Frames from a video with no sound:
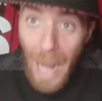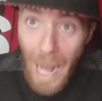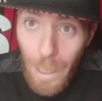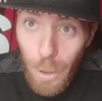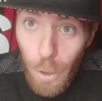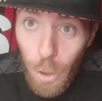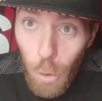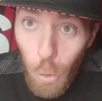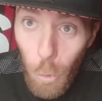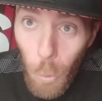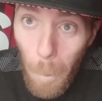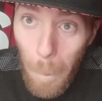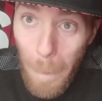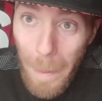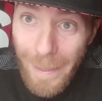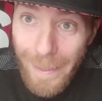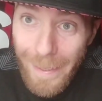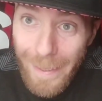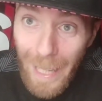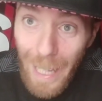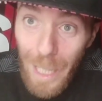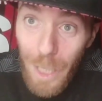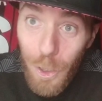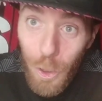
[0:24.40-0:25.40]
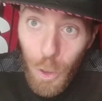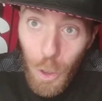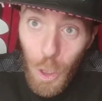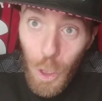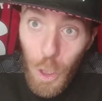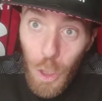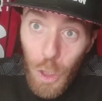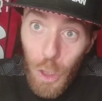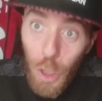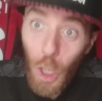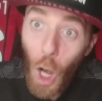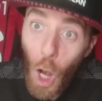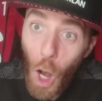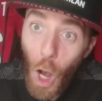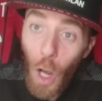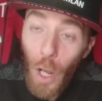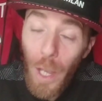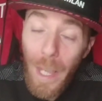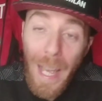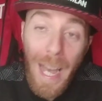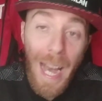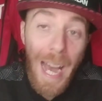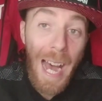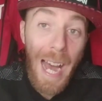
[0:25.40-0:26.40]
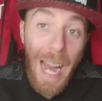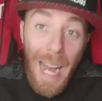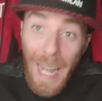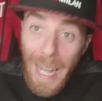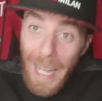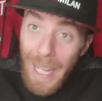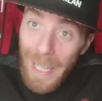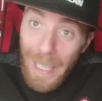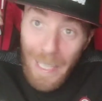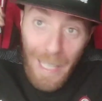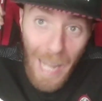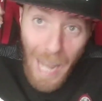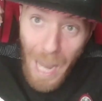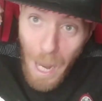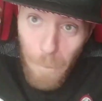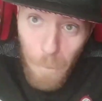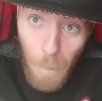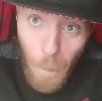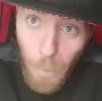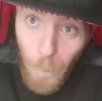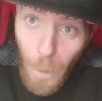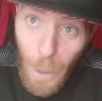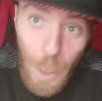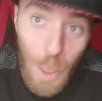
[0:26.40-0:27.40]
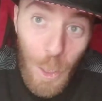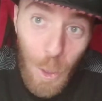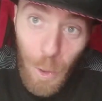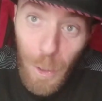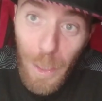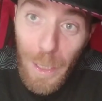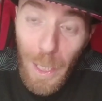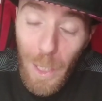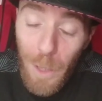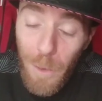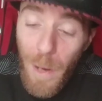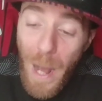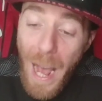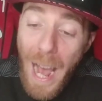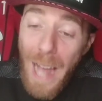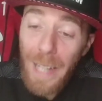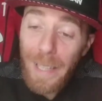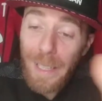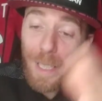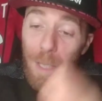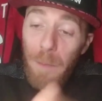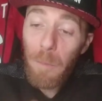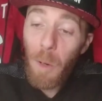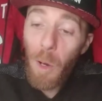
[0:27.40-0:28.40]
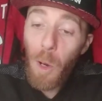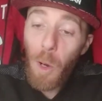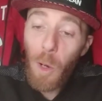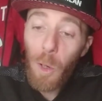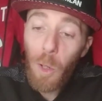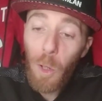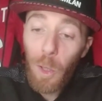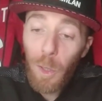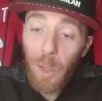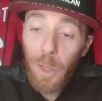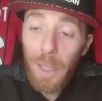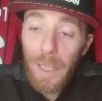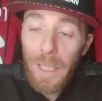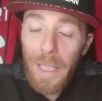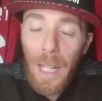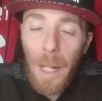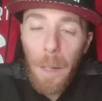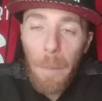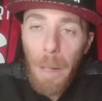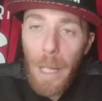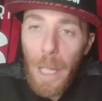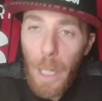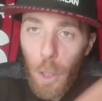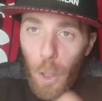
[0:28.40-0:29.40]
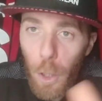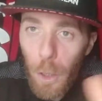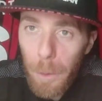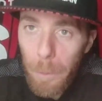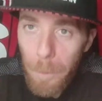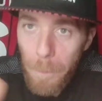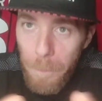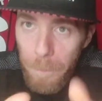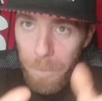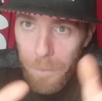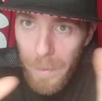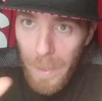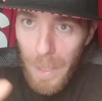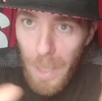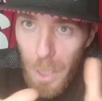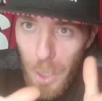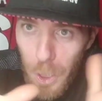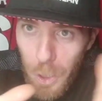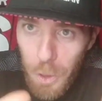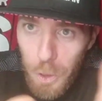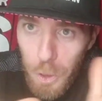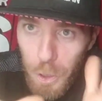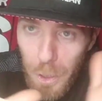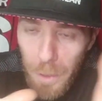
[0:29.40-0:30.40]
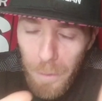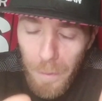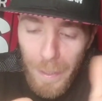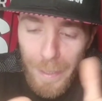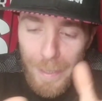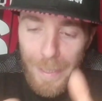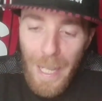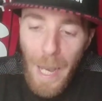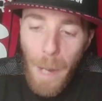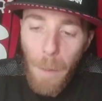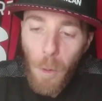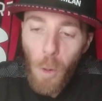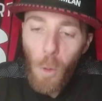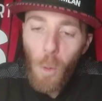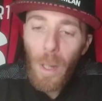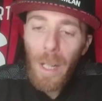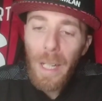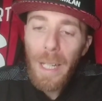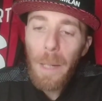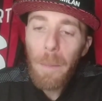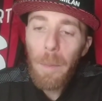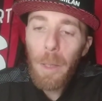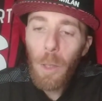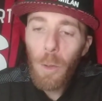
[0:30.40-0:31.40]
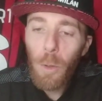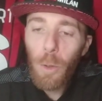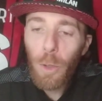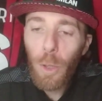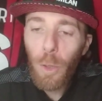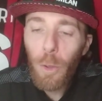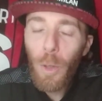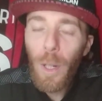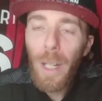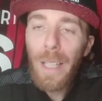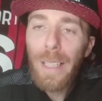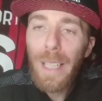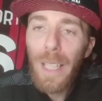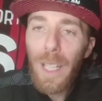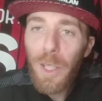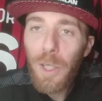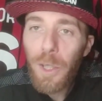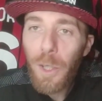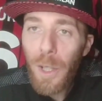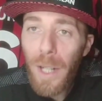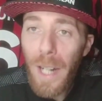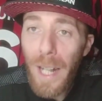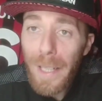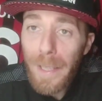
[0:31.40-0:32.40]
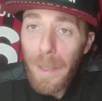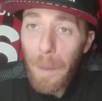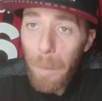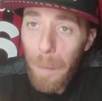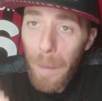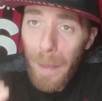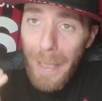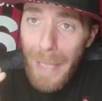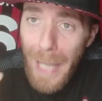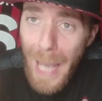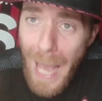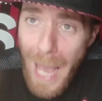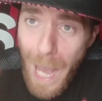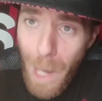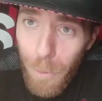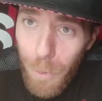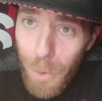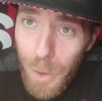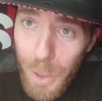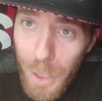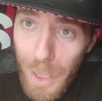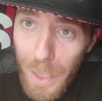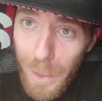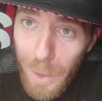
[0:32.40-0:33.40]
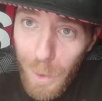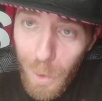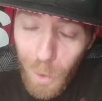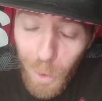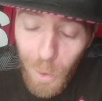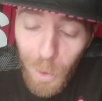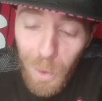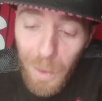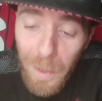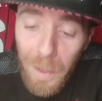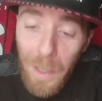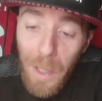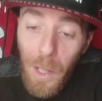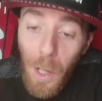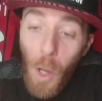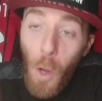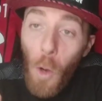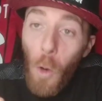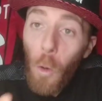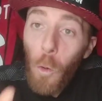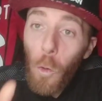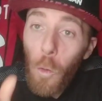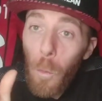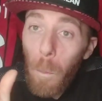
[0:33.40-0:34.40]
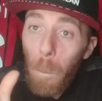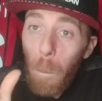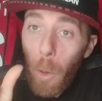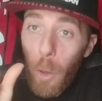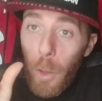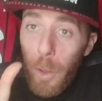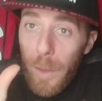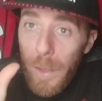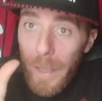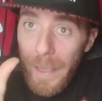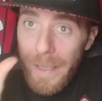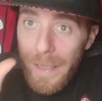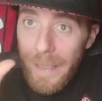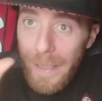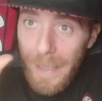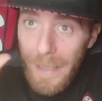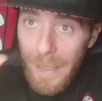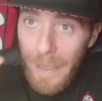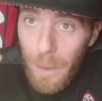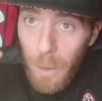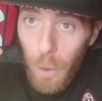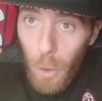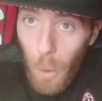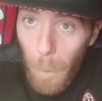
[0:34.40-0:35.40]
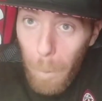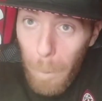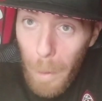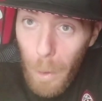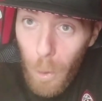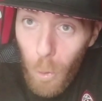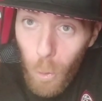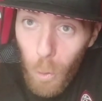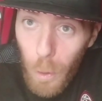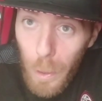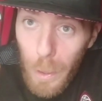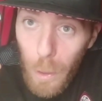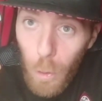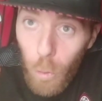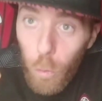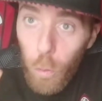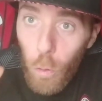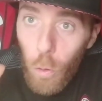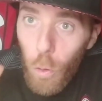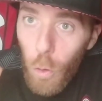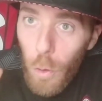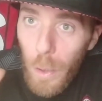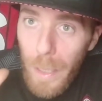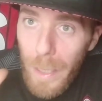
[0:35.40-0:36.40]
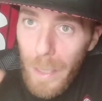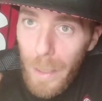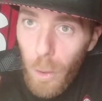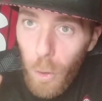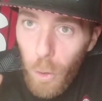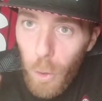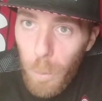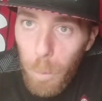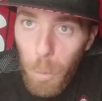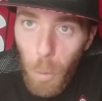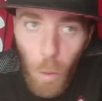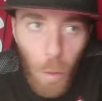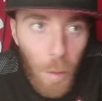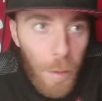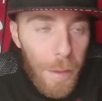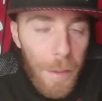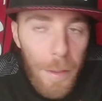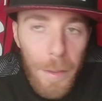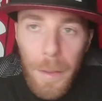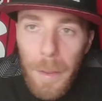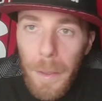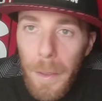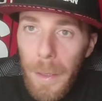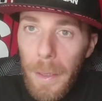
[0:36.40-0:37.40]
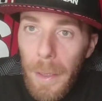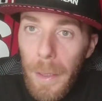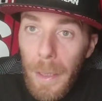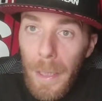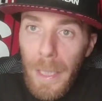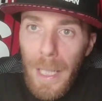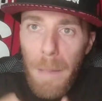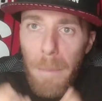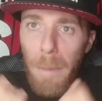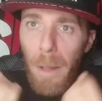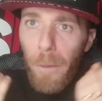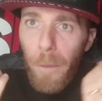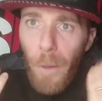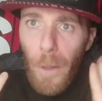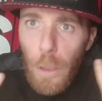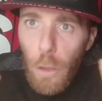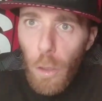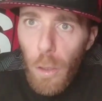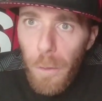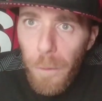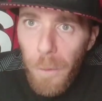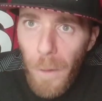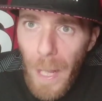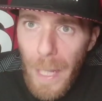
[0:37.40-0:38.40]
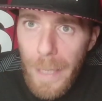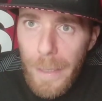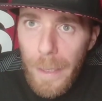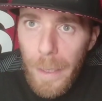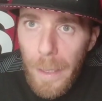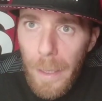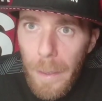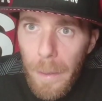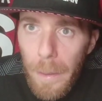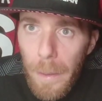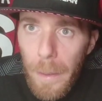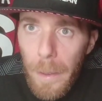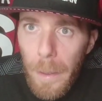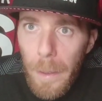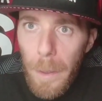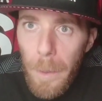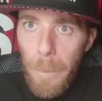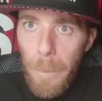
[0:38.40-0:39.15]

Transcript: lancio un messaggio di gioia e vi faccio ridere un attimo così almeno ci divertiamo qualche minuto durante la giornata perché è uscito un bozzettino piccolino sul Corriere dello Sport che mi ha fatto riflettere.